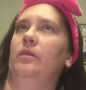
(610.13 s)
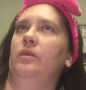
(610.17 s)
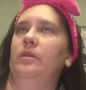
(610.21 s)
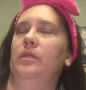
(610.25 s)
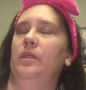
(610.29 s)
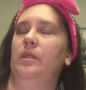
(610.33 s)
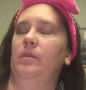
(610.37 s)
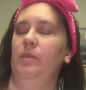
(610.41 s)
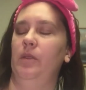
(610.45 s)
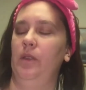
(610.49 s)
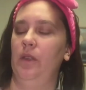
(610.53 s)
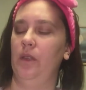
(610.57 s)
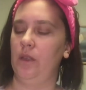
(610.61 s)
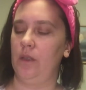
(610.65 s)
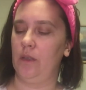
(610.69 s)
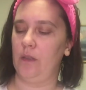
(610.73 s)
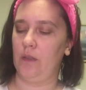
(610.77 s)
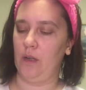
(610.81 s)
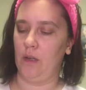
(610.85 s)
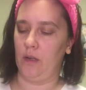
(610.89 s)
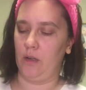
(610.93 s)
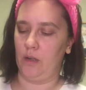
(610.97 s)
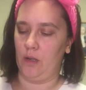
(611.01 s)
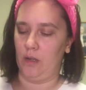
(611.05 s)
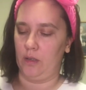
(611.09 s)

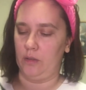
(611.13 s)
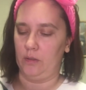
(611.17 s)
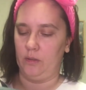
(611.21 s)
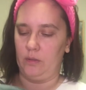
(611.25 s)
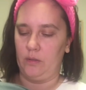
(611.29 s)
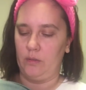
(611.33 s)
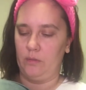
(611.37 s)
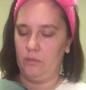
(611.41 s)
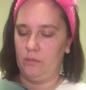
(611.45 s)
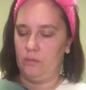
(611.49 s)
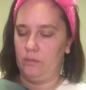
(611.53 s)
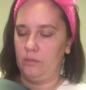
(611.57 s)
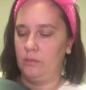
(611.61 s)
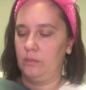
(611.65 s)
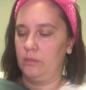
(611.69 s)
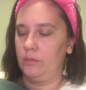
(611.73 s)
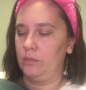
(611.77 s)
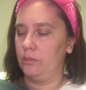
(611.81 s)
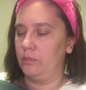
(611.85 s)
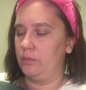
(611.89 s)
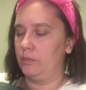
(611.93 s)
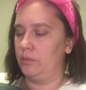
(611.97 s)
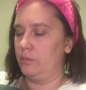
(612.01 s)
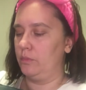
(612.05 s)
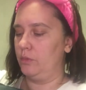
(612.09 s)
Сменить-ка как-то
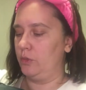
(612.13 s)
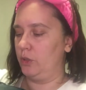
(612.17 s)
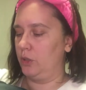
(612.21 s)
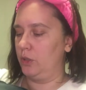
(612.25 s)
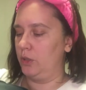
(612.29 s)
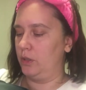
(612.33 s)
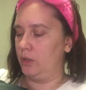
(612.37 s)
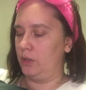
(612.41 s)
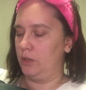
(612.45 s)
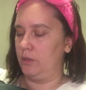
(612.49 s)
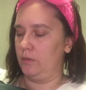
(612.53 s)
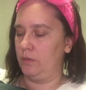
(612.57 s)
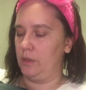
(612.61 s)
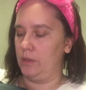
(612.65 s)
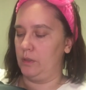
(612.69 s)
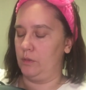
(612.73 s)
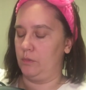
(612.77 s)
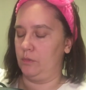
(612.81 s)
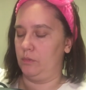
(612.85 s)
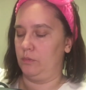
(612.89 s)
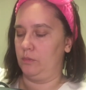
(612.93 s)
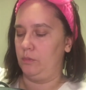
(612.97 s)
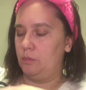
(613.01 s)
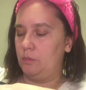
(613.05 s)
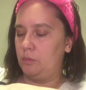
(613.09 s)
жизнь
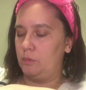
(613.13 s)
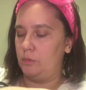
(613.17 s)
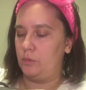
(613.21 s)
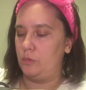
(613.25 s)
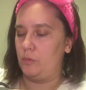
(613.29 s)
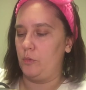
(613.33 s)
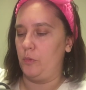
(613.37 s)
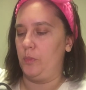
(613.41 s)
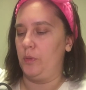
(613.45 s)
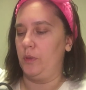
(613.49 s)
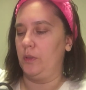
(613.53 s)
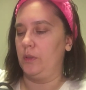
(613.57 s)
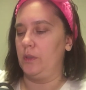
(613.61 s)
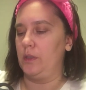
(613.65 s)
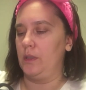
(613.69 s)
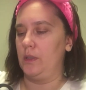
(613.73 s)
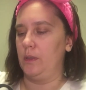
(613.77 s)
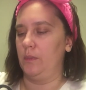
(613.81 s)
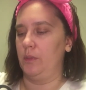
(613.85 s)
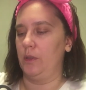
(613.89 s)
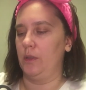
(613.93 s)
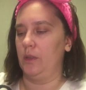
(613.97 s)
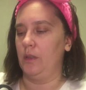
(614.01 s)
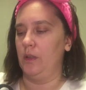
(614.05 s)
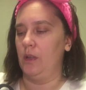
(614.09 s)
свою. Вот купила
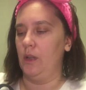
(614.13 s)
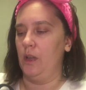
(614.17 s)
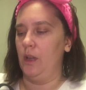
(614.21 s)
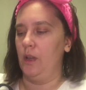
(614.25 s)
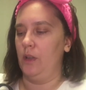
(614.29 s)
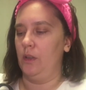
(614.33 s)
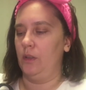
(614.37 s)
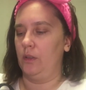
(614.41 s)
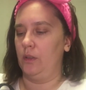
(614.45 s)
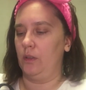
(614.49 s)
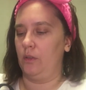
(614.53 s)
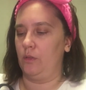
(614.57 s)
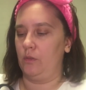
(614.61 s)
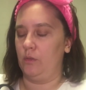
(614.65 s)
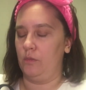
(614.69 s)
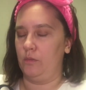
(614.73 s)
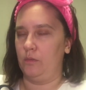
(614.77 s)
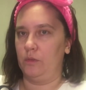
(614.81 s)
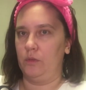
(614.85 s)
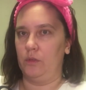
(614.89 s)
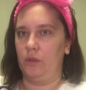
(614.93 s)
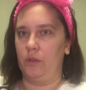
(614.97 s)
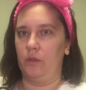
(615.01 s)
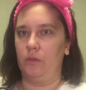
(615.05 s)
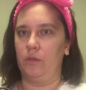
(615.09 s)
себе такой
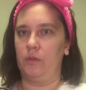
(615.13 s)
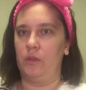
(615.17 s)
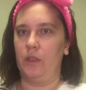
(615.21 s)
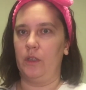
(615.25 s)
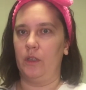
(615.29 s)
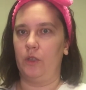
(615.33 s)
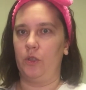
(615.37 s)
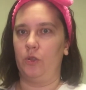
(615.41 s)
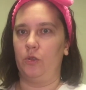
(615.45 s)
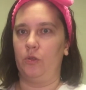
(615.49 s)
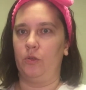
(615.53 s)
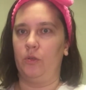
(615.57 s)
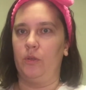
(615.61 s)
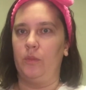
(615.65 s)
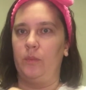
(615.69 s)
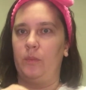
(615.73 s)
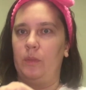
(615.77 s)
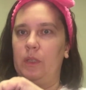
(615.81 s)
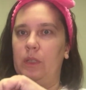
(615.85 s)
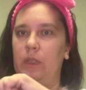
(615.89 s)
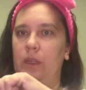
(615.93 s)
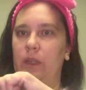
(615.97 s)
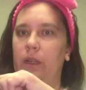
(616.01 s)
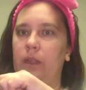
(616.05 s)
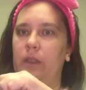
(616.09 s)
вот рюкзачок
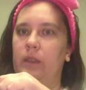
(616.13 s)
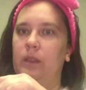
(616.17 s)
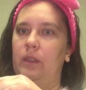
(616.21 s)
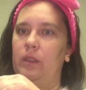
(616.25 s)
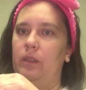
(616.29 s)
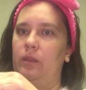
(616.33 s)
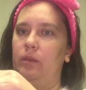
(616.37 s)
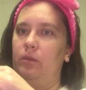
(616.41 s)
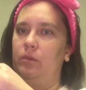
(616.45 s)
приятный.